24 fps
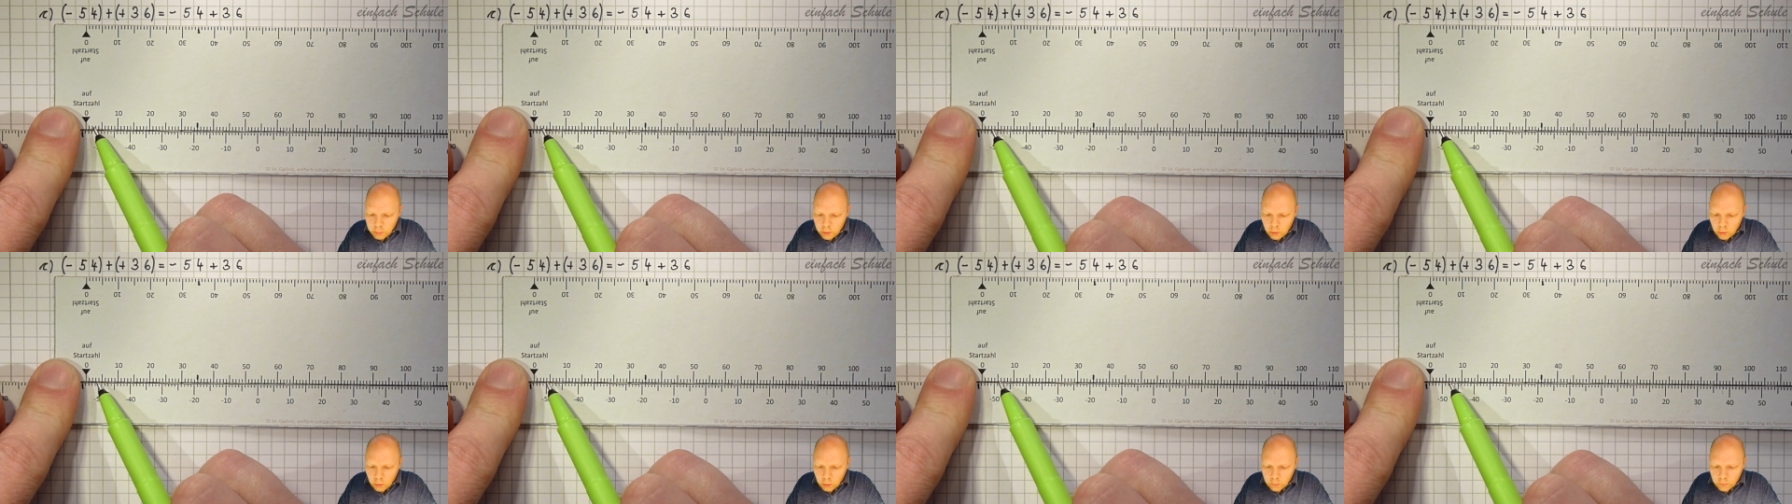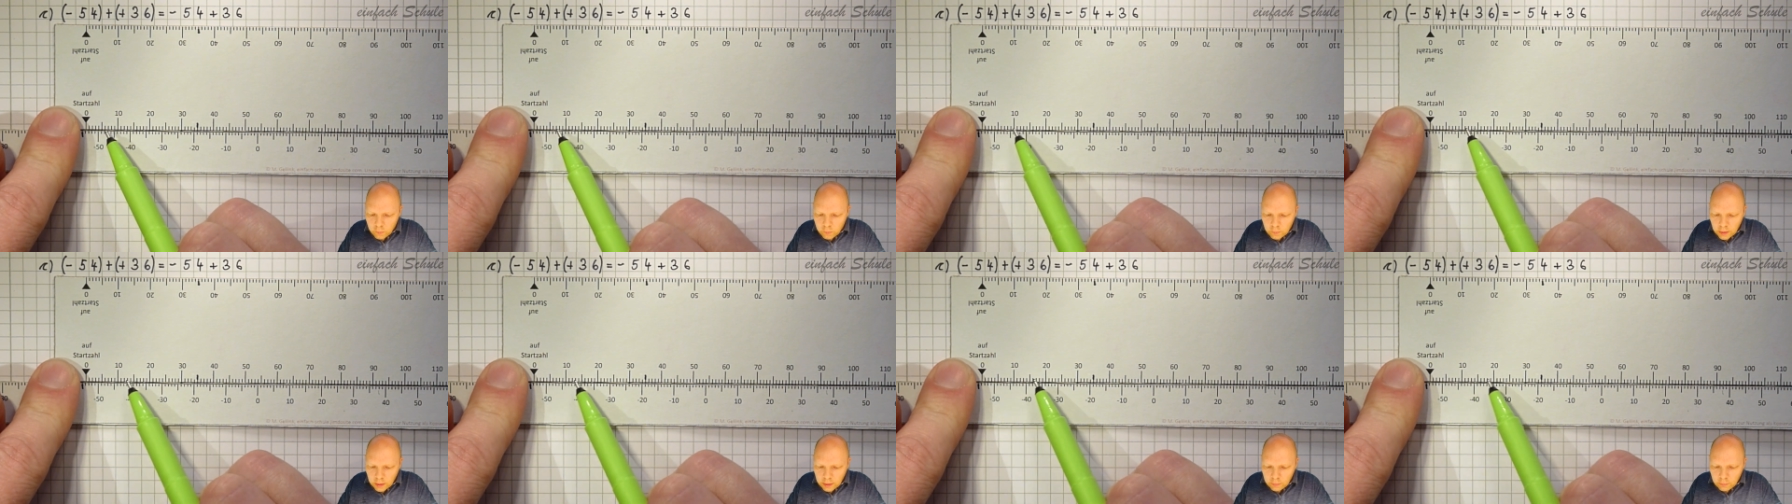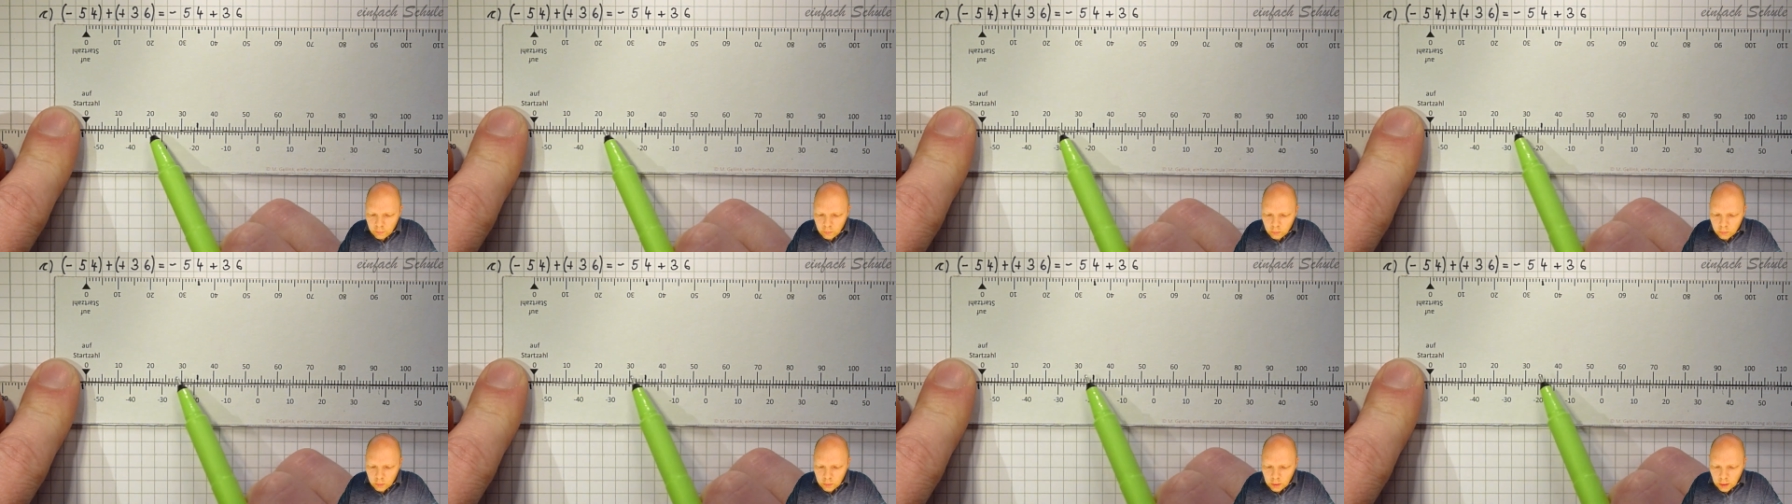plus
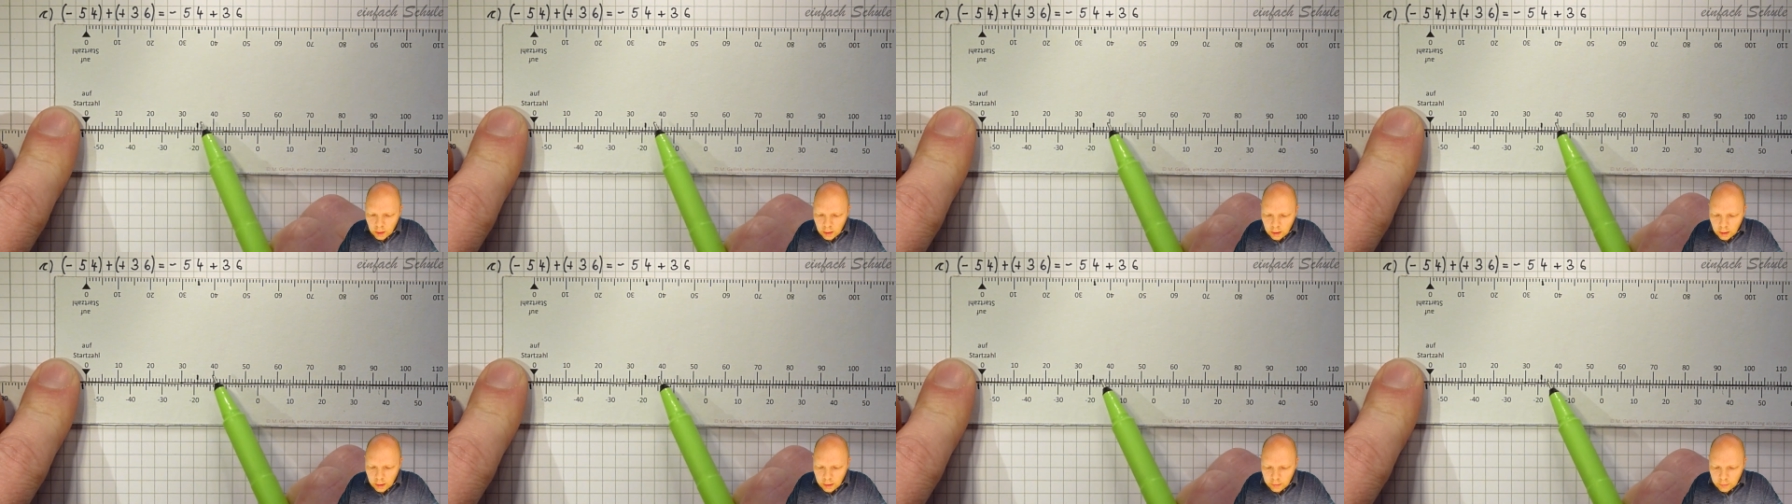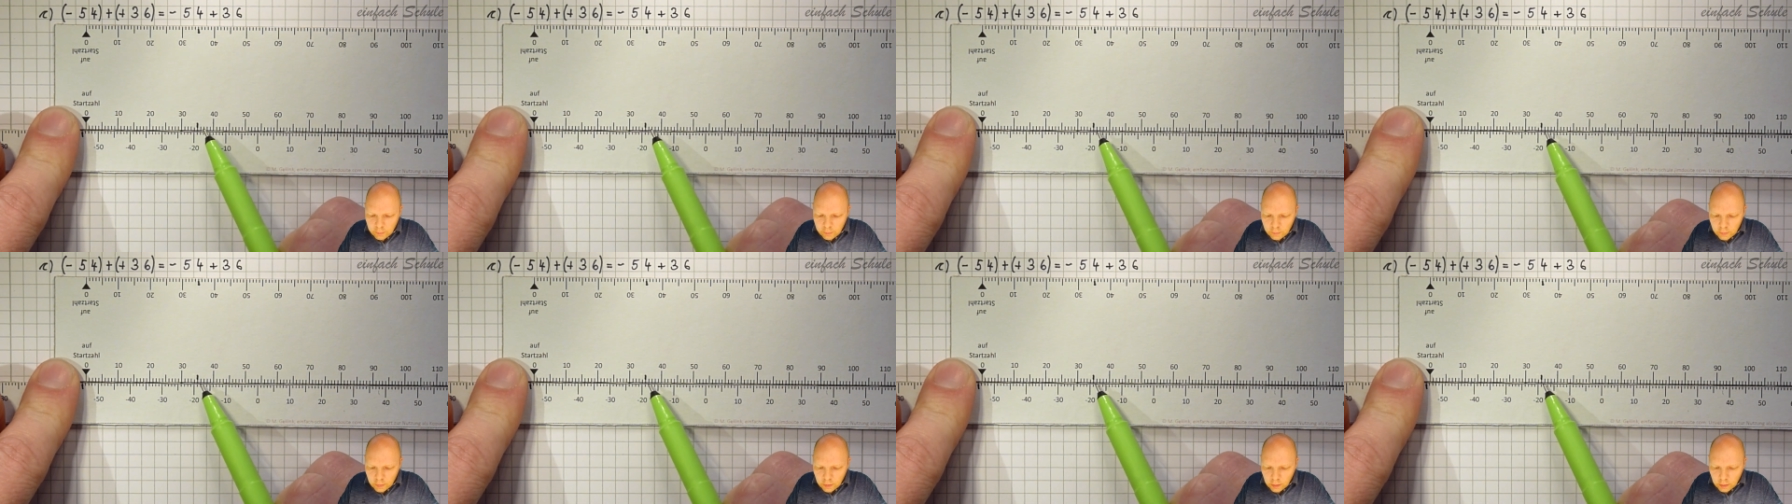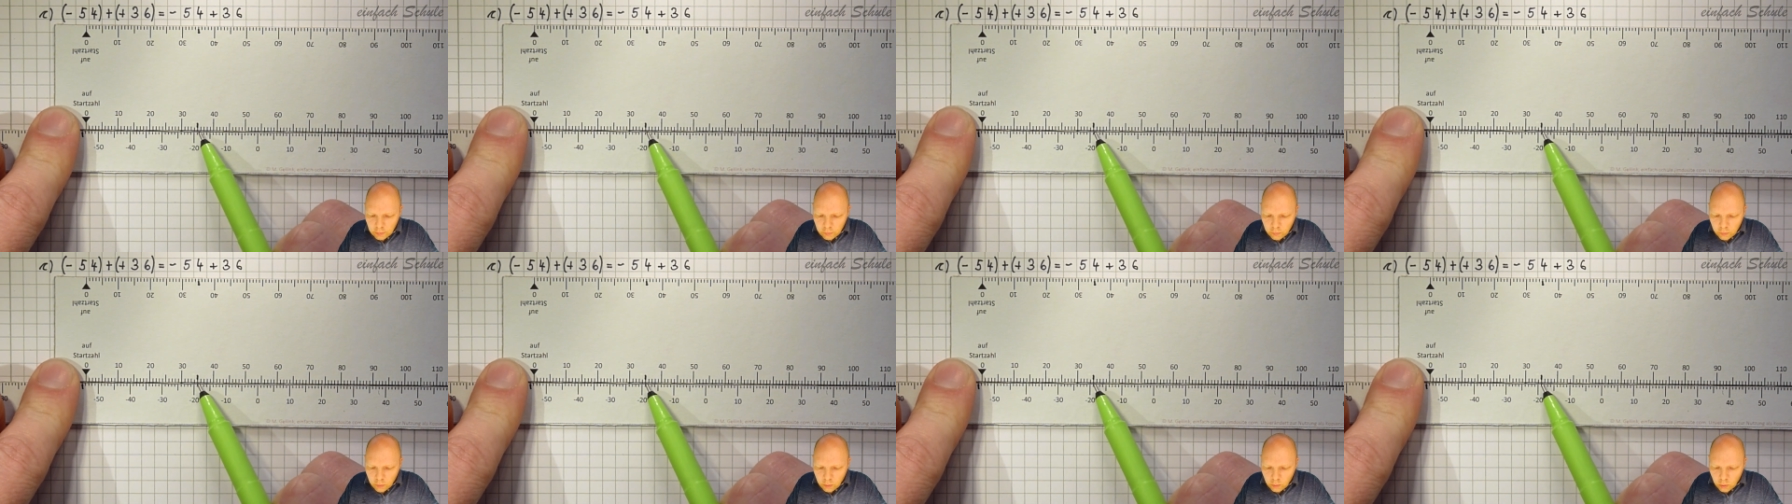
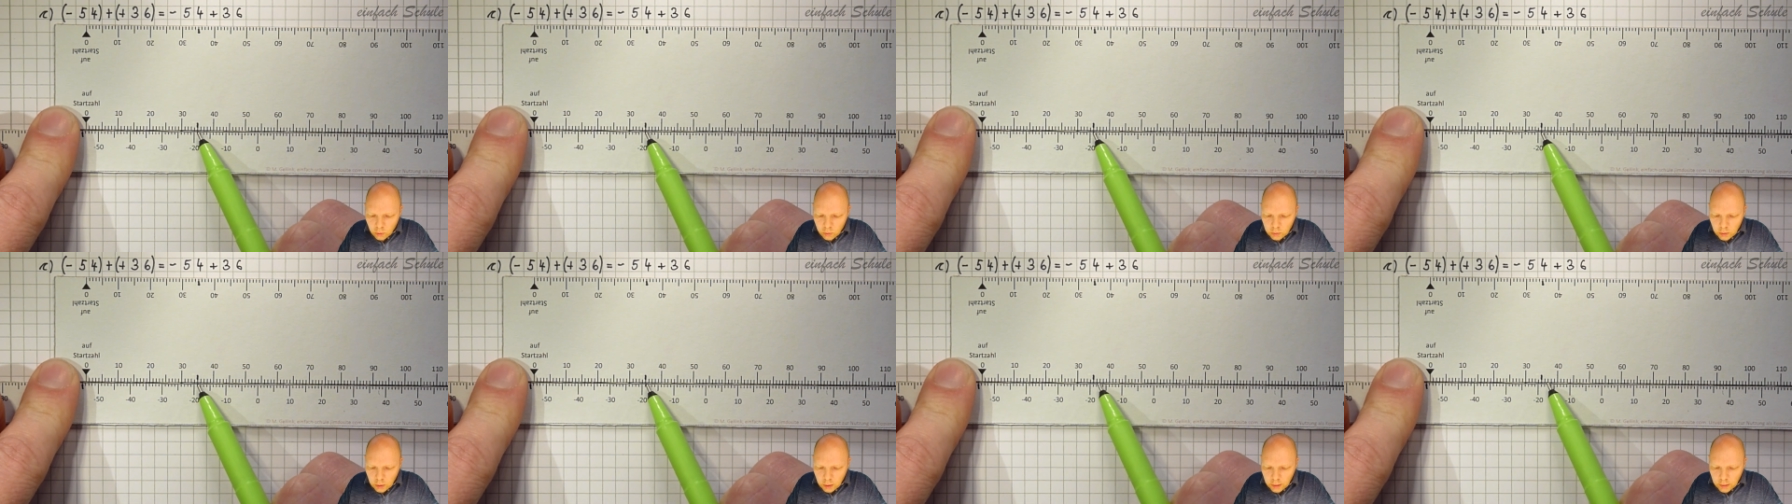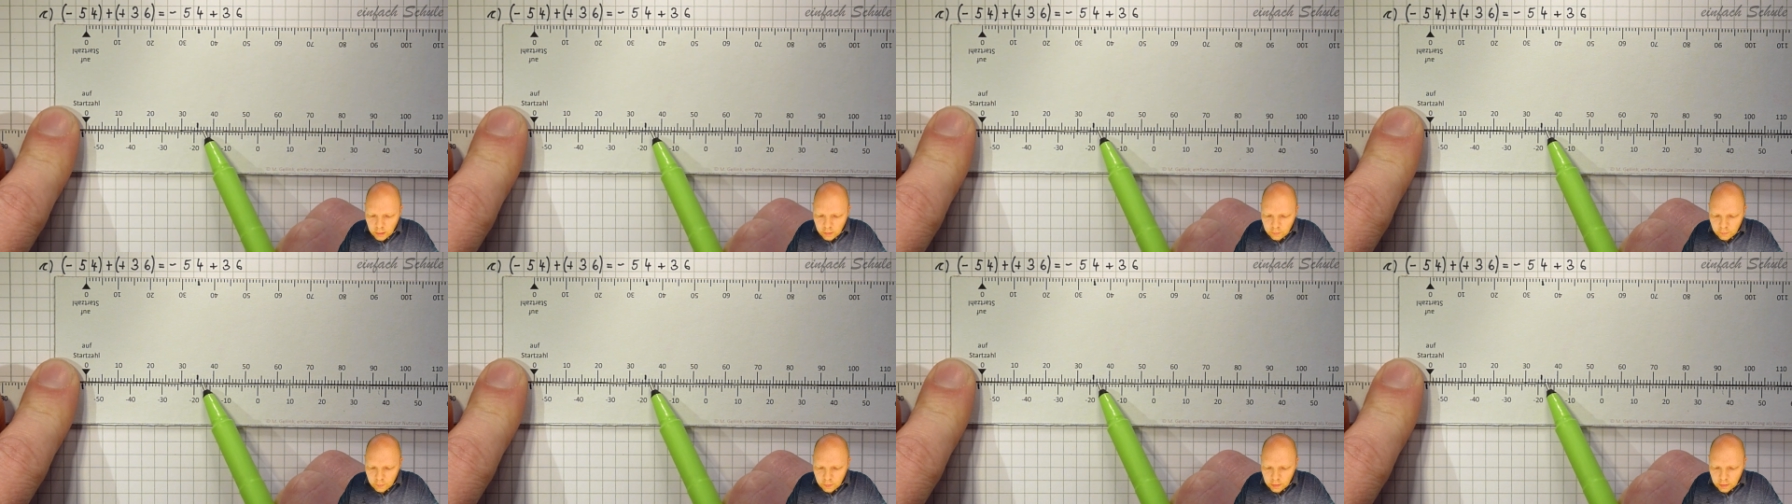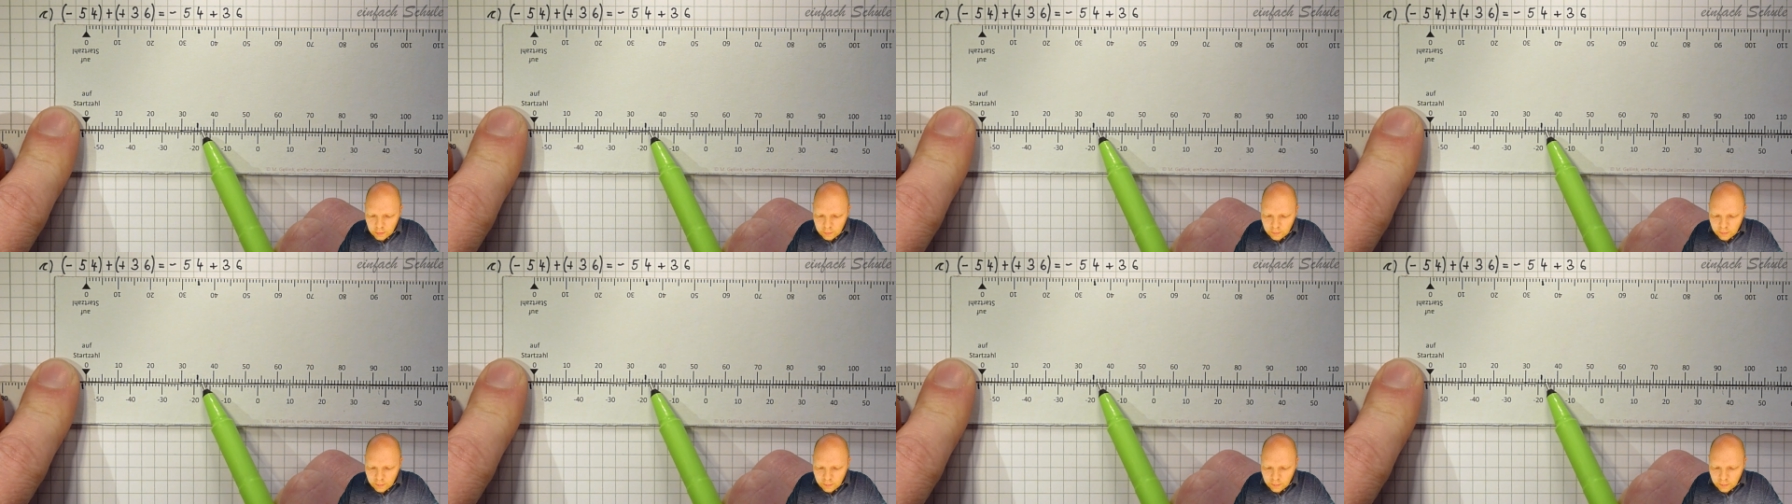36, 35,